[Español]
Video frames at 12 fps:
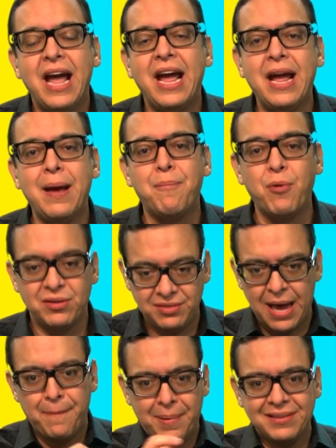eh, pues
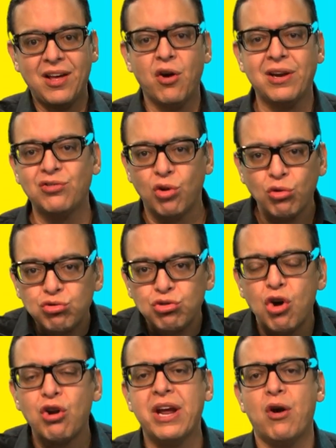han pasado
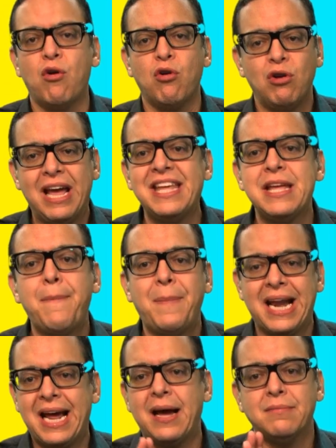resoluciones o leyes
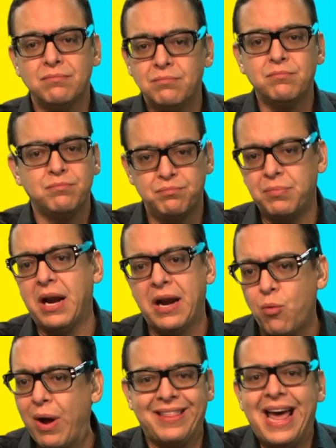para para
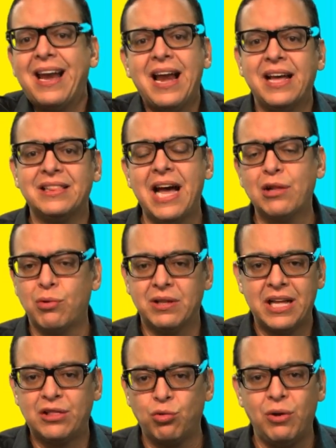guardar las estatuas,
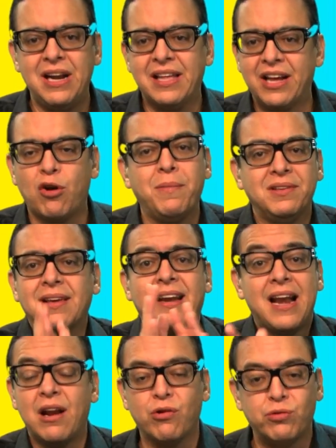destruirlas,
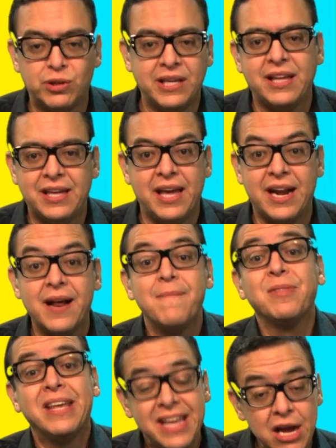decomisarlas, lo que ustedes quieran.
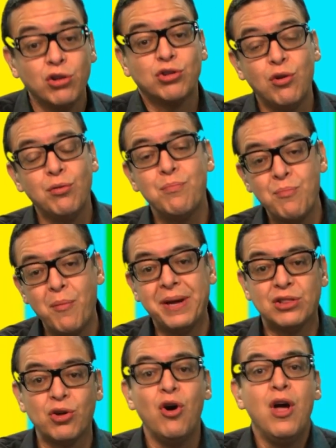Y en otros
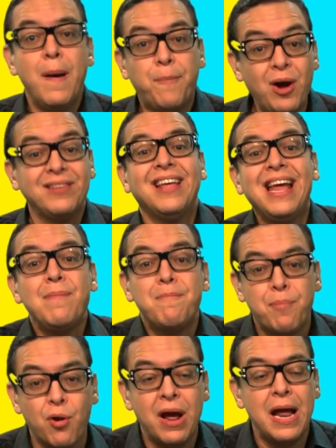momentos, pues el,
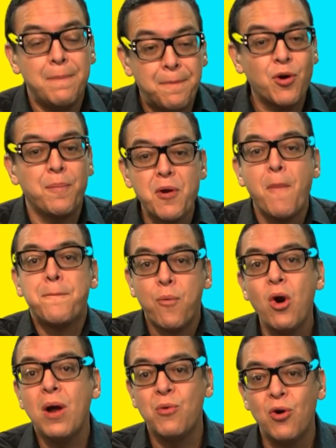el propio
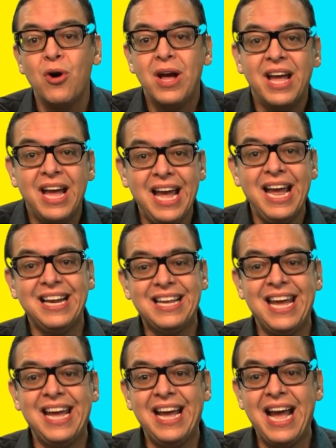pueblo el
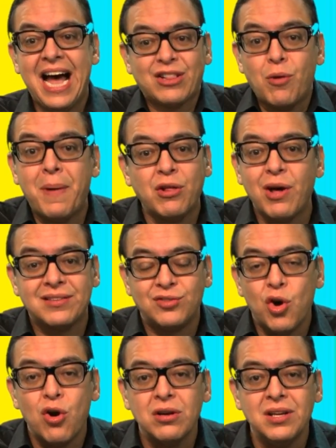que ha tomado
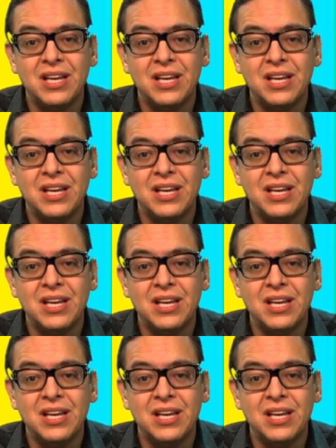acción